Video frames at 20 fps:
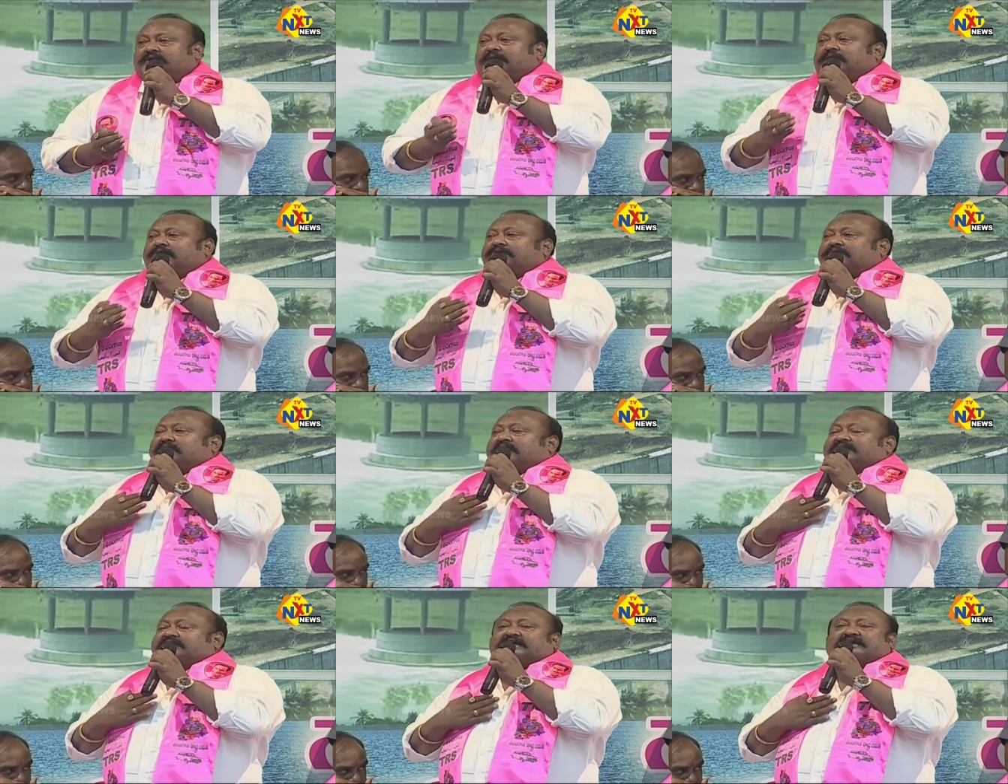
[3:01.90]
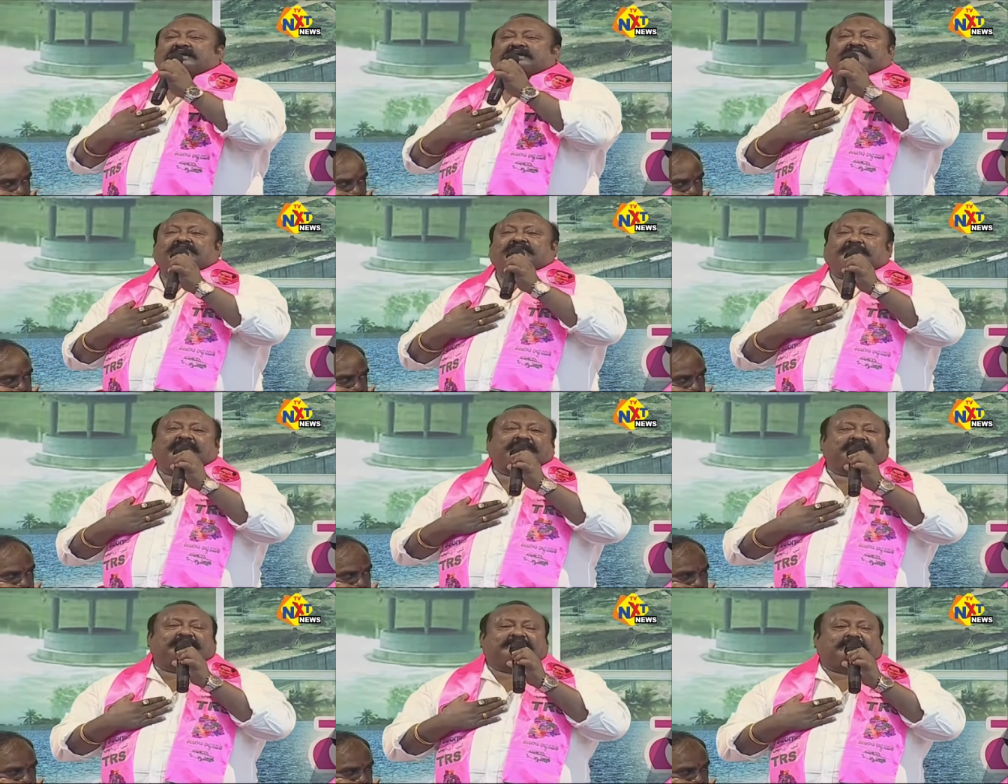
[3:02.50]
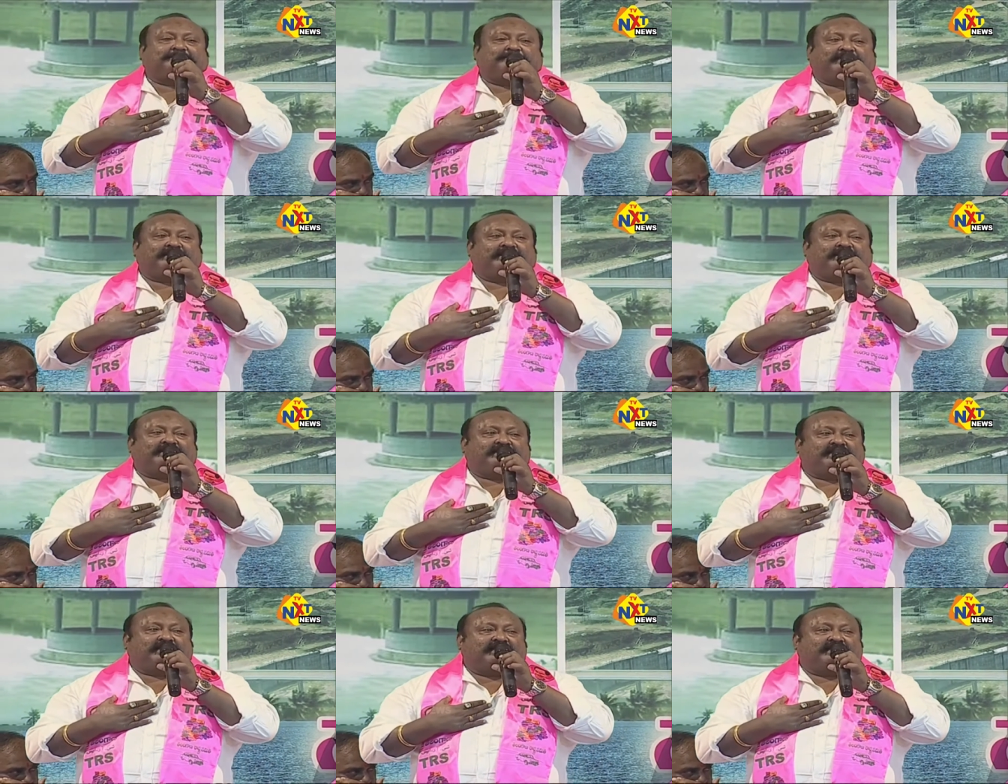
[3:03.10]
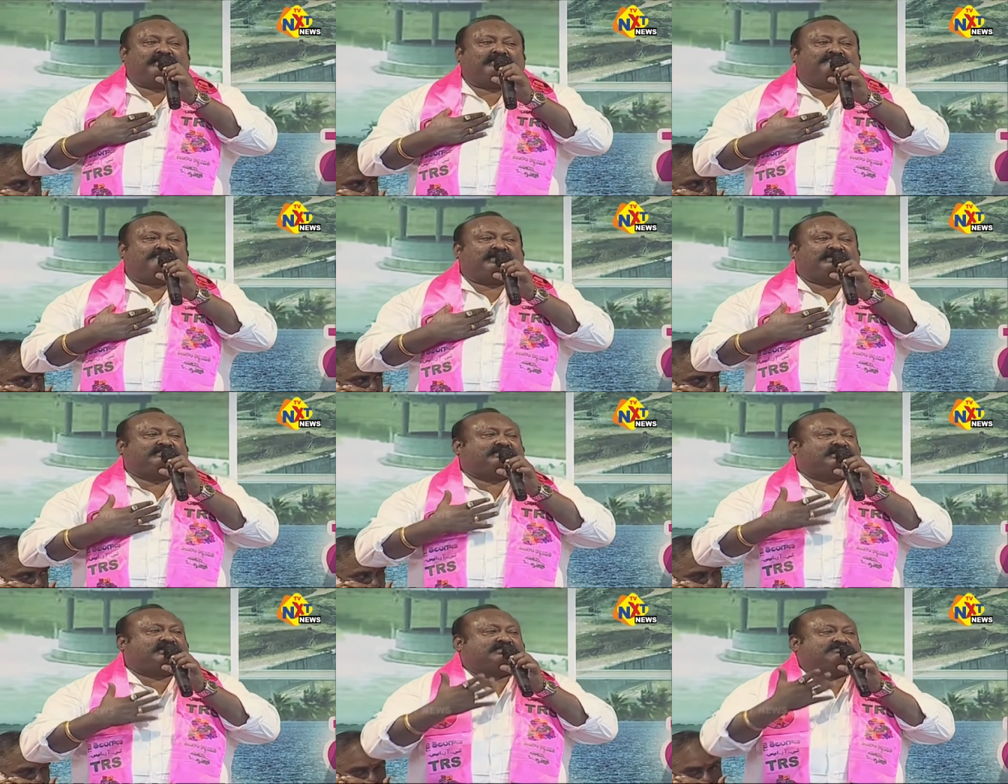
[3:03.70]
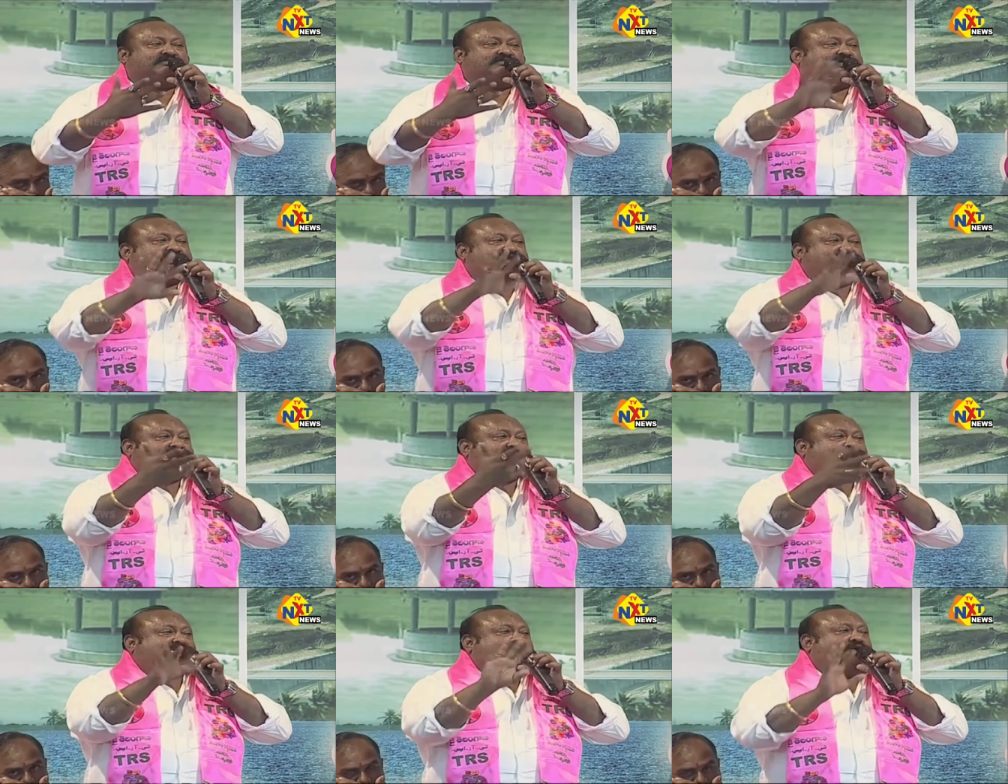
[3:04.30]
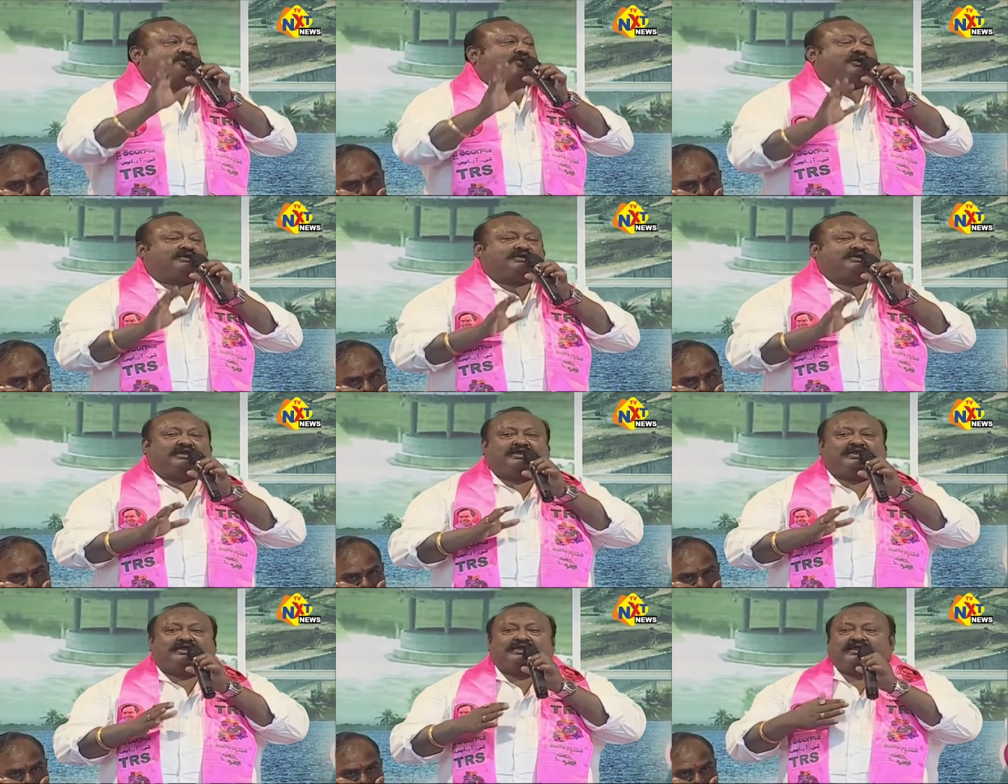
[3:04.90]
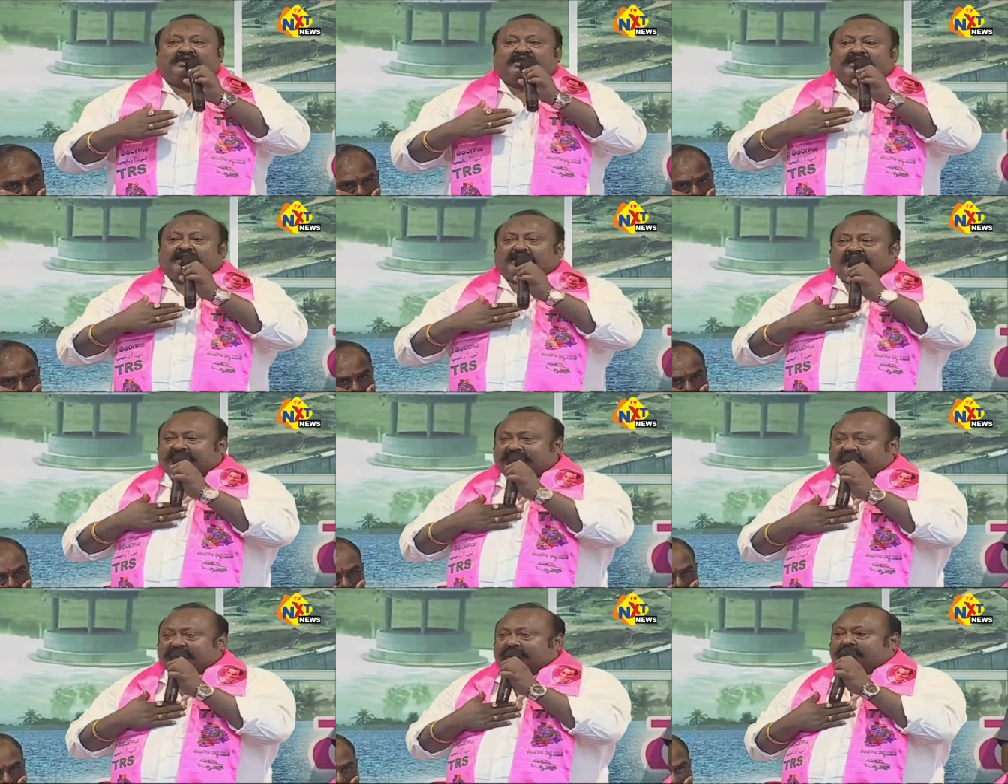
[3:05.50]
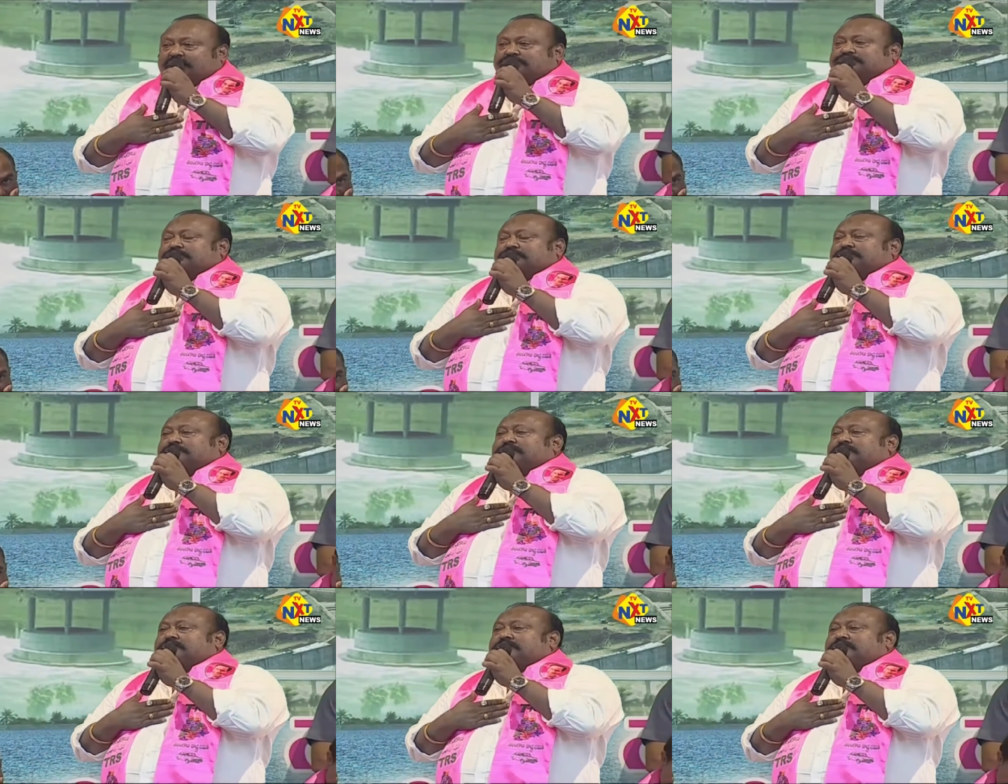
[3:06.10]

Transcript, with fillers: మాకు రాజకీయ విభేదాలు తప్ప కానీ వ్యక్తిగత విభేదాలు ఎక్కలేవు కాబట్టి కానీ ఈరోజు